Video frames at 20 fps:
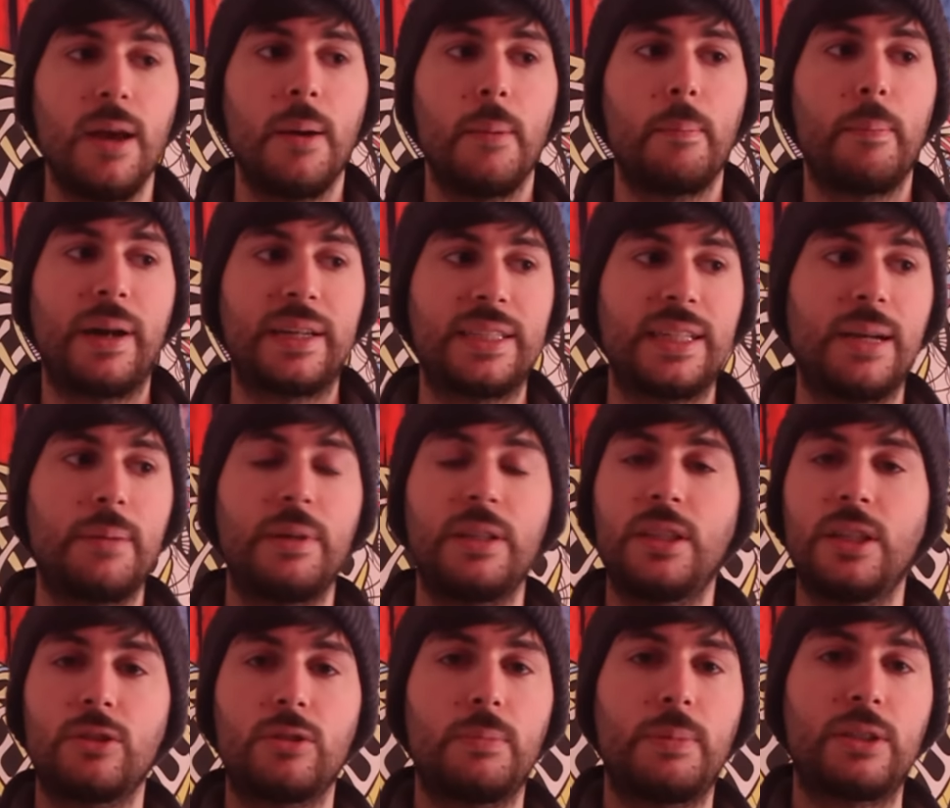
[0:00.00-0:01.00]

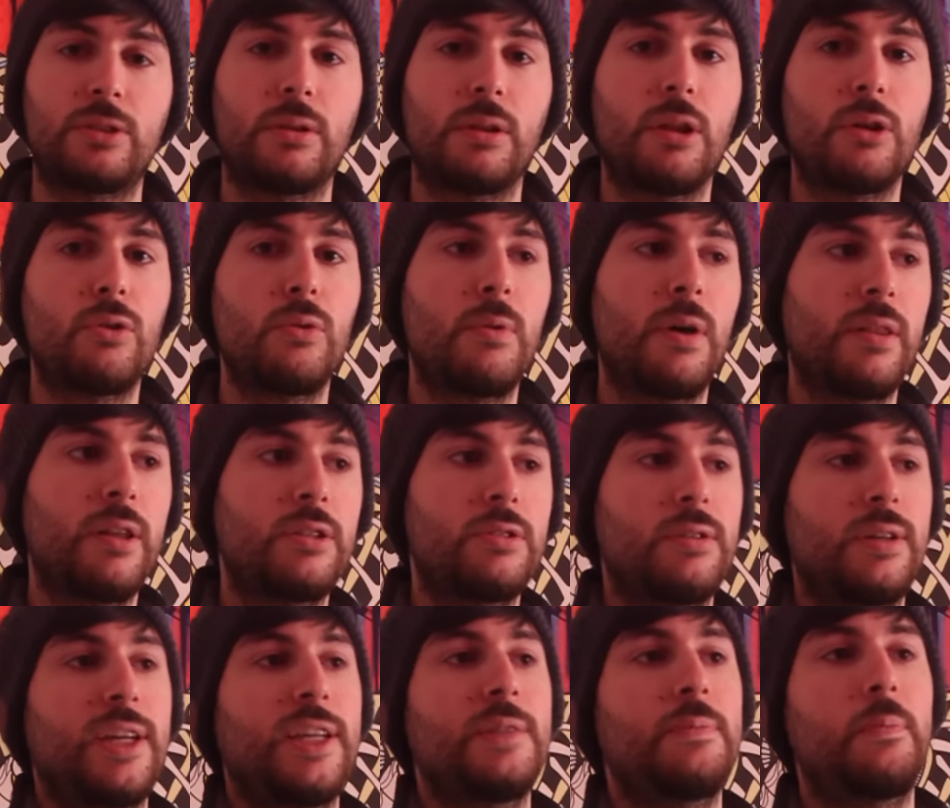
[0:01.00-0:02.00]
Básicamente eso Pastor del Cubo ha
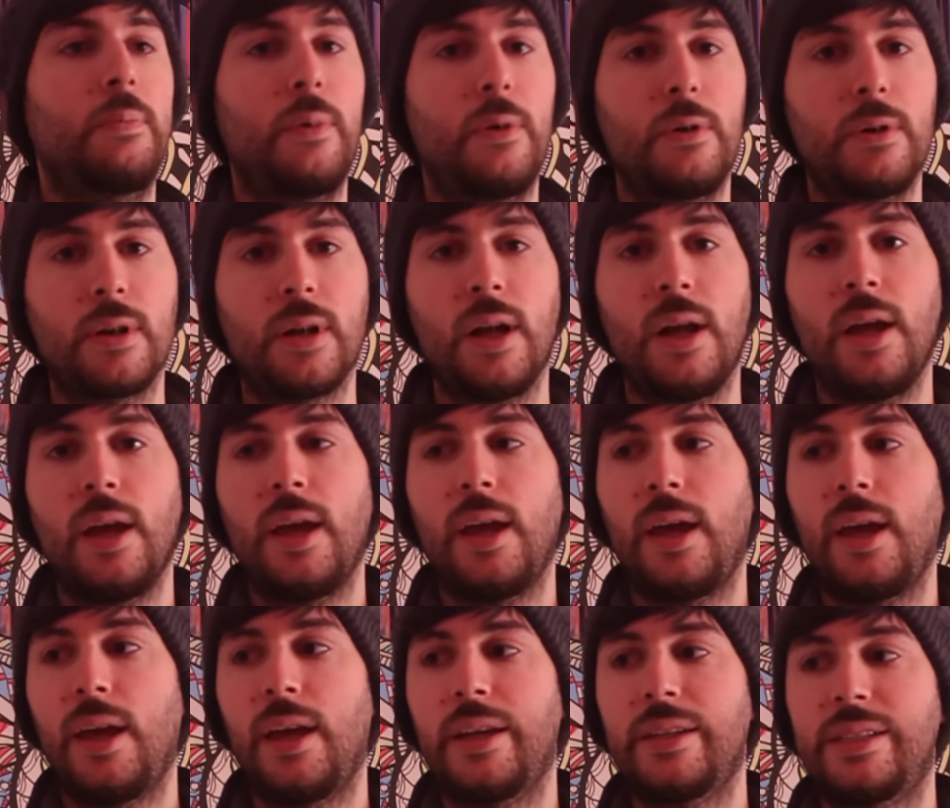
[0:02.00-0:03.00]
dicho que es por
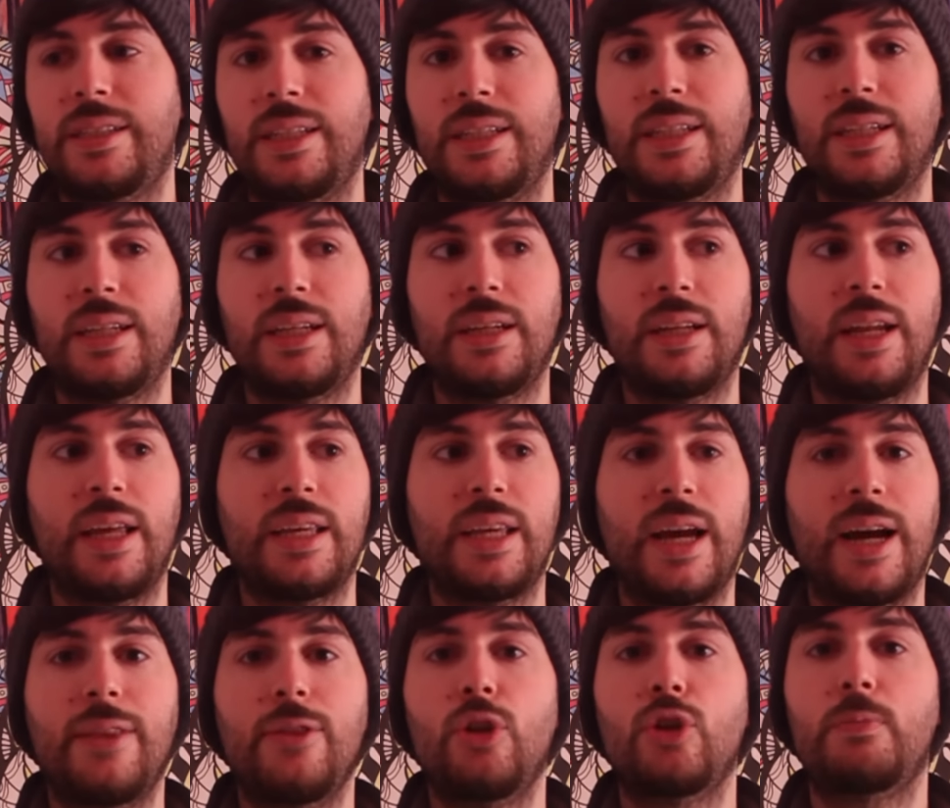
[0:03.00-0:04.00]
eh, si le
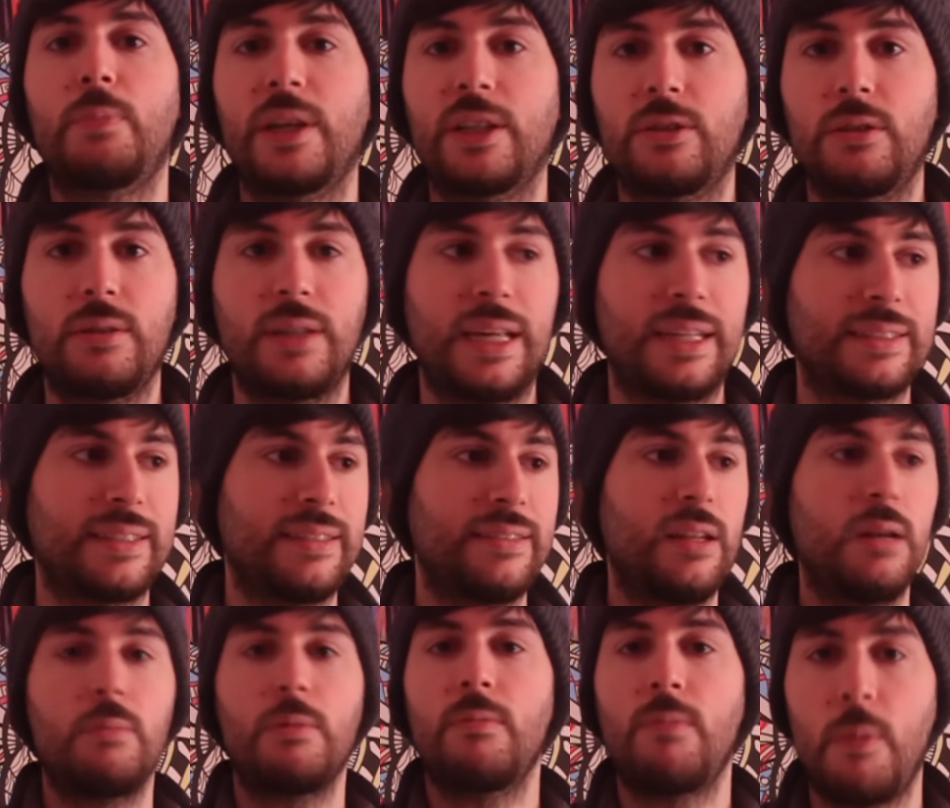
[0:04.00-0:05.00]
llegan dos personas que es
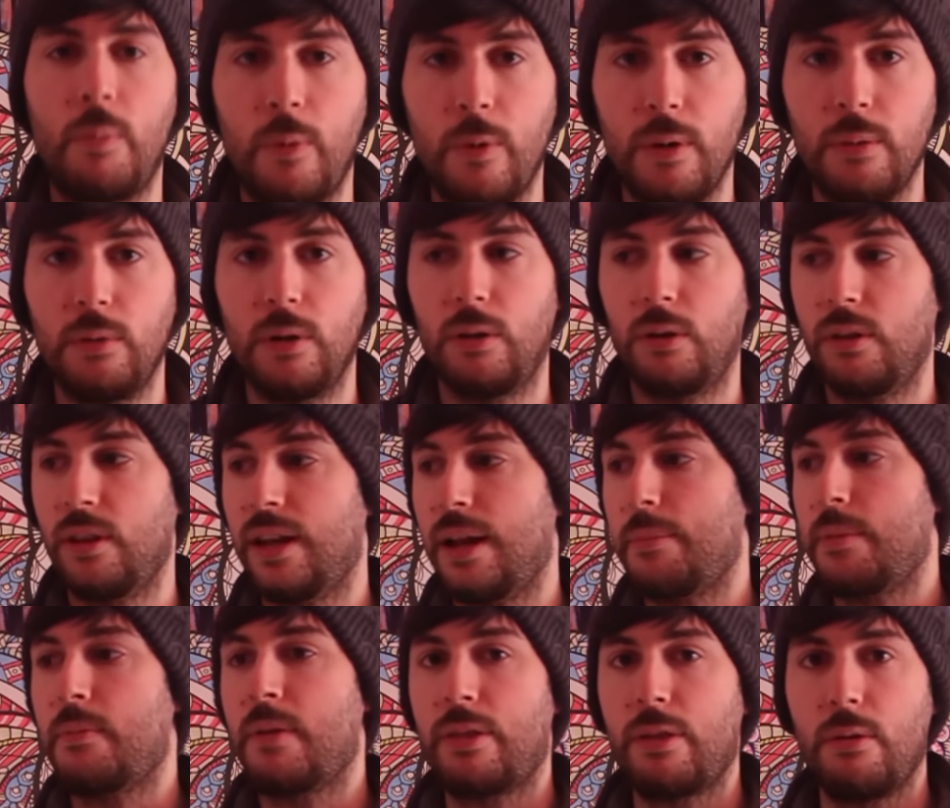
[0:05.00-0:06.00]
del mismo pueblo o de la
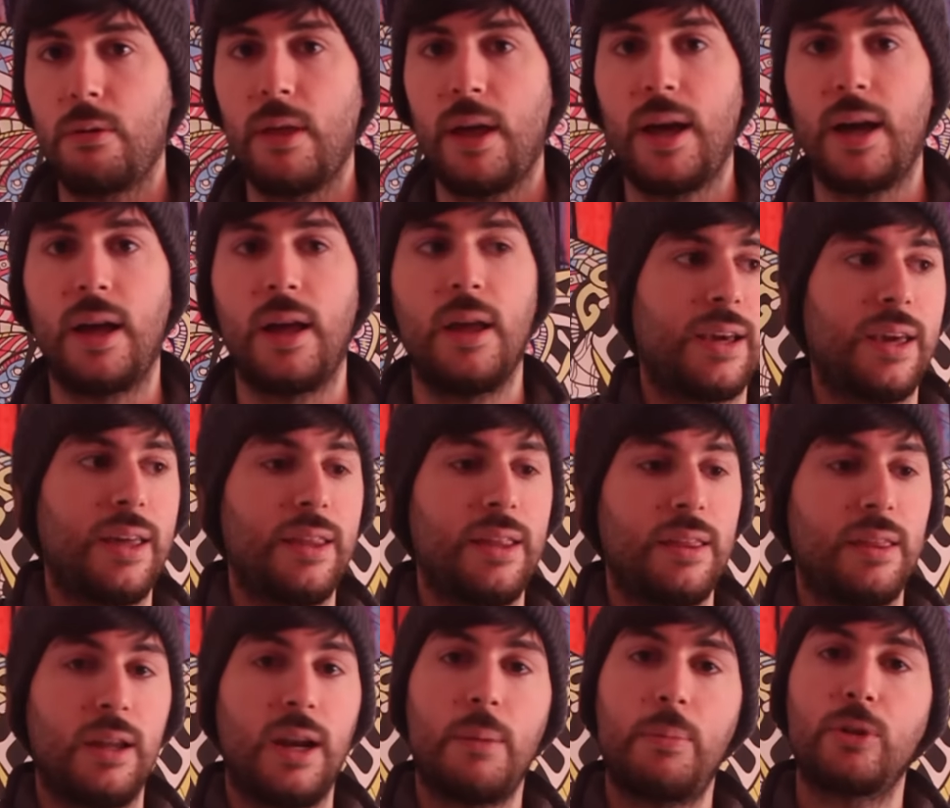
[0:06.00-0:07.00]
misma ciudad que
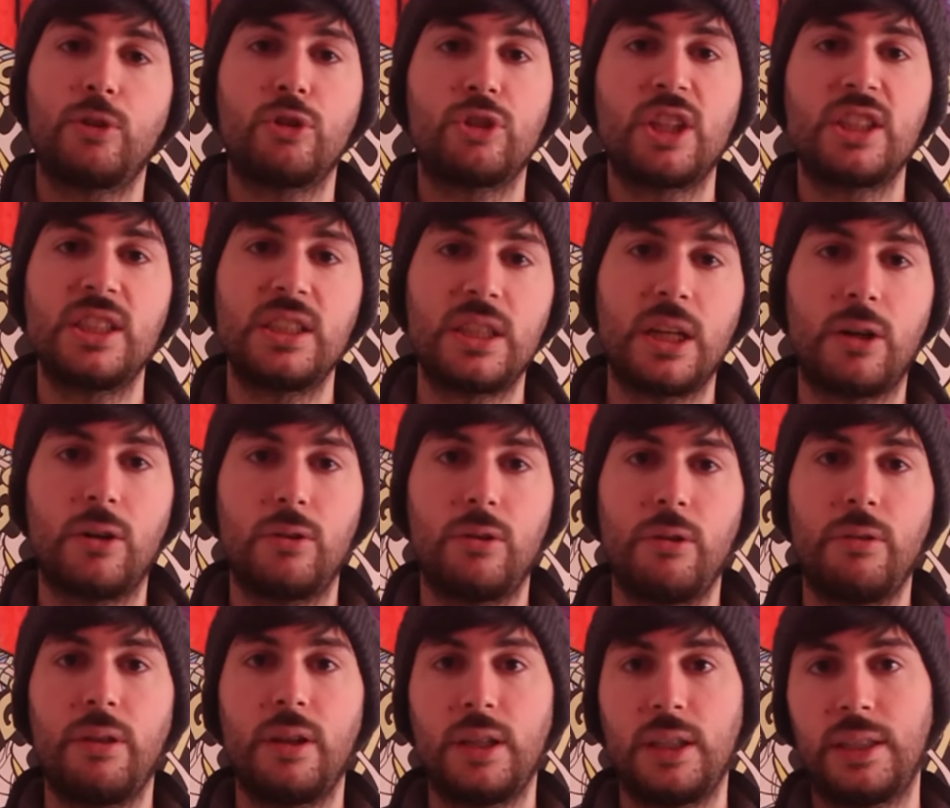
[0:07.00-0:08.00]
dicen, ah, pues no sé si se
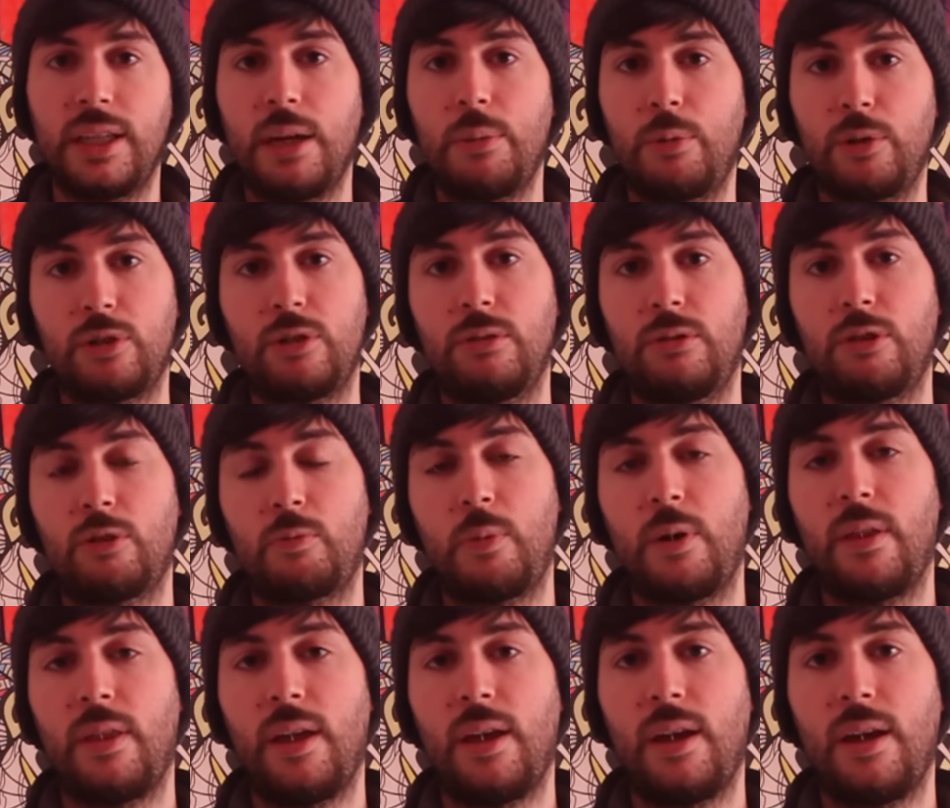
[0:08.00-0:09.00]
conocen y tal, pues nos
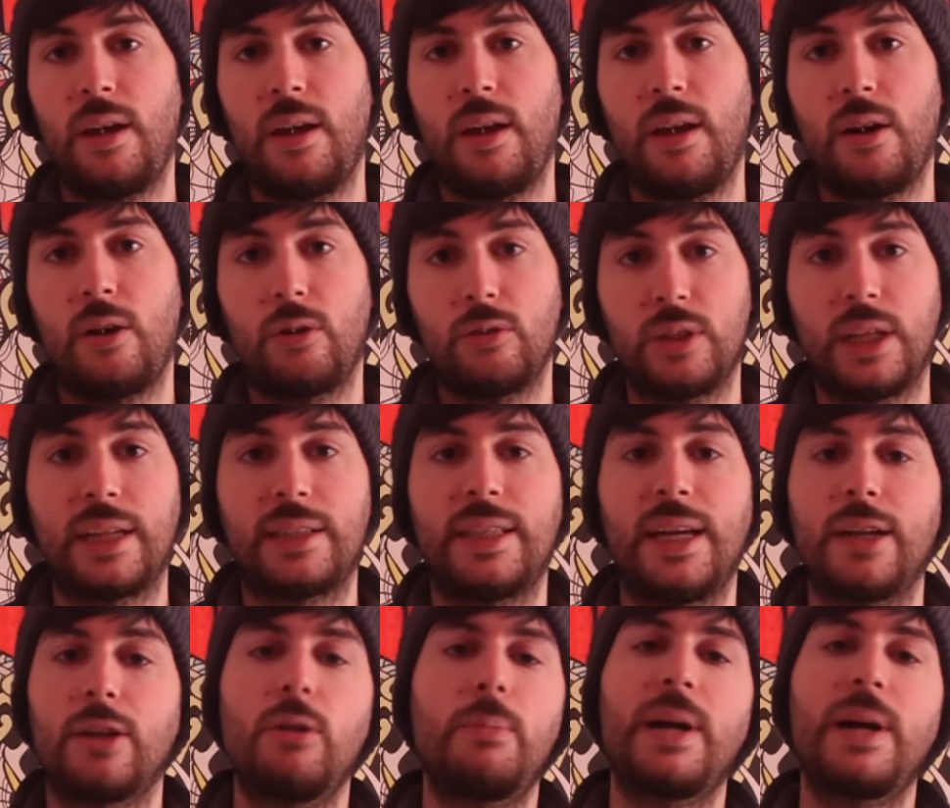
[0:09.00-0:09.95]
puede contactar, ¿no?